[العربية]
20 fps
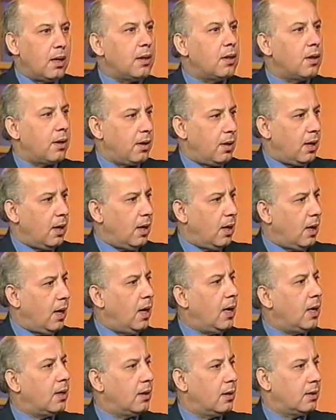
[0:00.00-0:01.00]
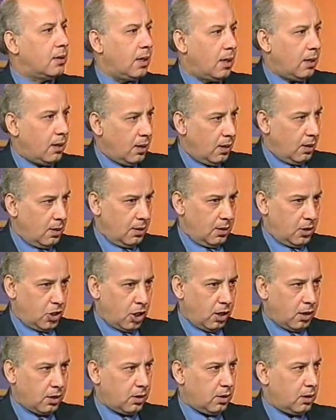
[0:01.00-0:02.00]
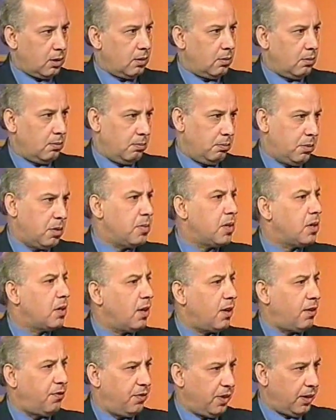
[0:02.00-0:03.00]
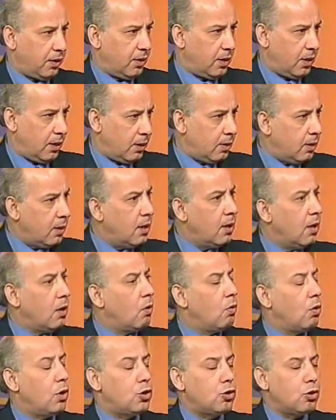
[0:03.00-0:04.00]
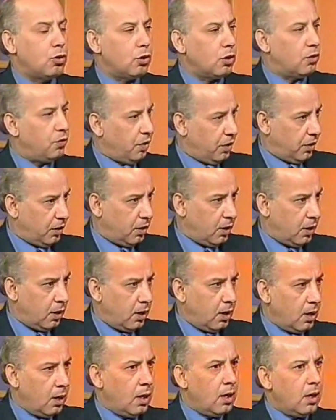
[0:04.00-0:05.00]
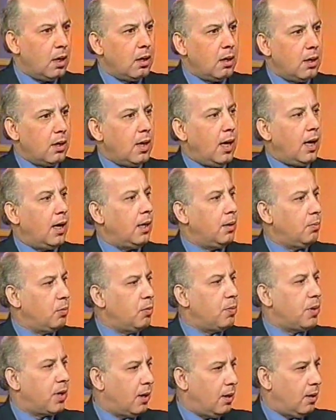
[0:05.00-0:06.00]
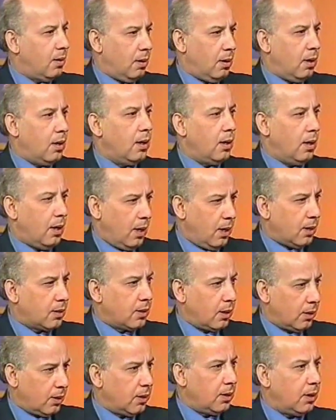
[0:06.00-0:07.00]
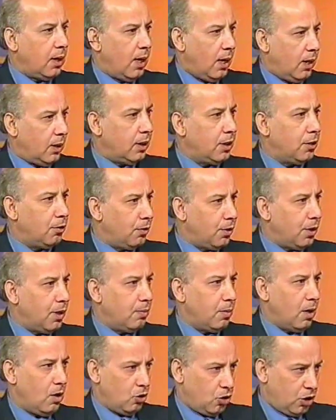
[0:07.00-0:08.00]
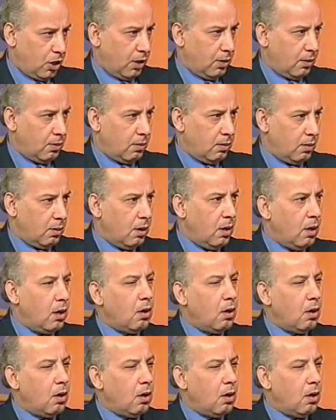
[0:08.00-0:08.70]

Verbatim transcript: اذا نظرنا الى حاله هذا الشخص بمنظار فردي نعم. وجهد فردي يعني ممكن لا يستطيع احد انه يعمل له شيء